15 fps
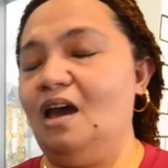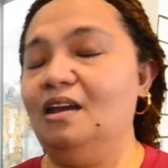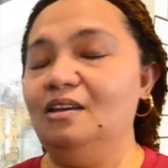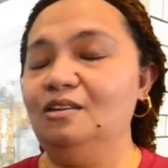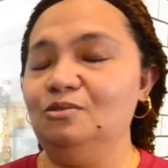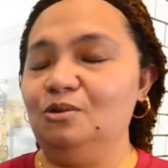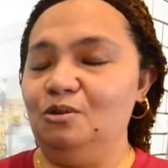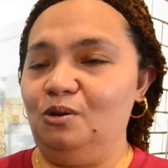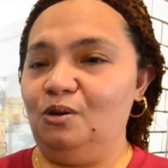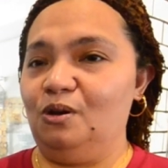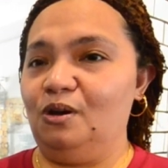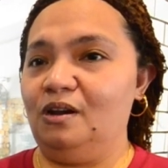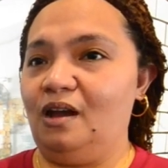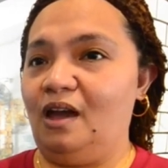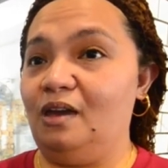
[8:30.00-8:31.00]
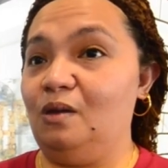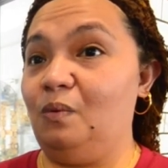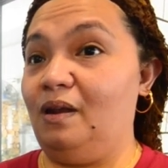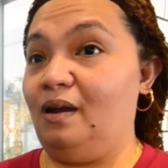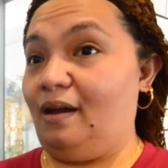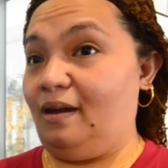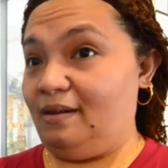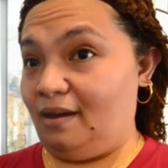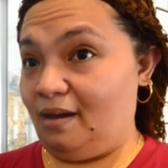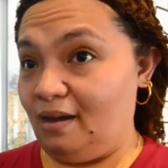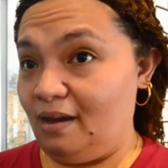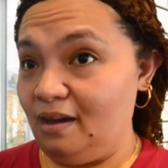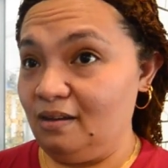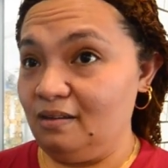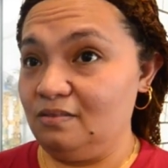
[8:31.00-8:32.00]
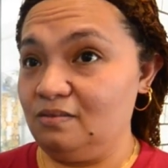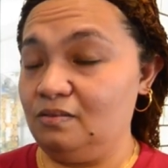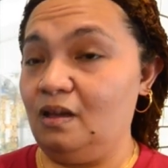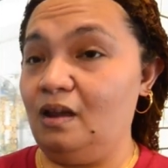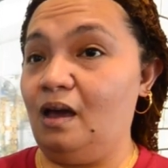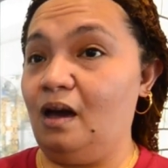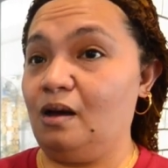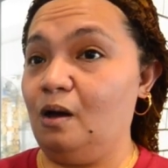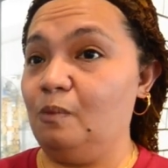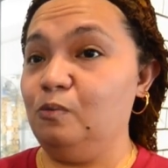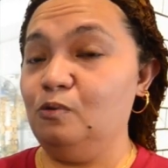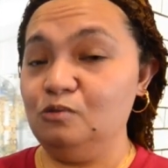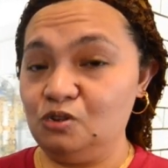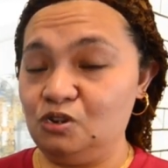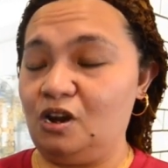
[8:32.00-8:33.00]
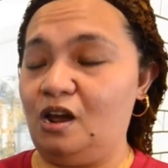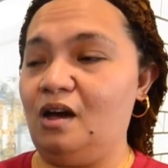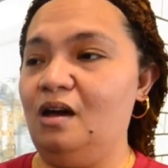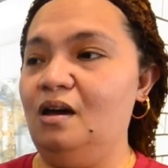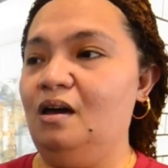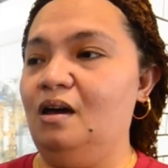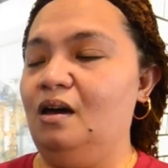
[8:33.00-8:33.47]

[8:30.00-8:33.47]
Aling Dolor ay walang anak, dalaga po siya.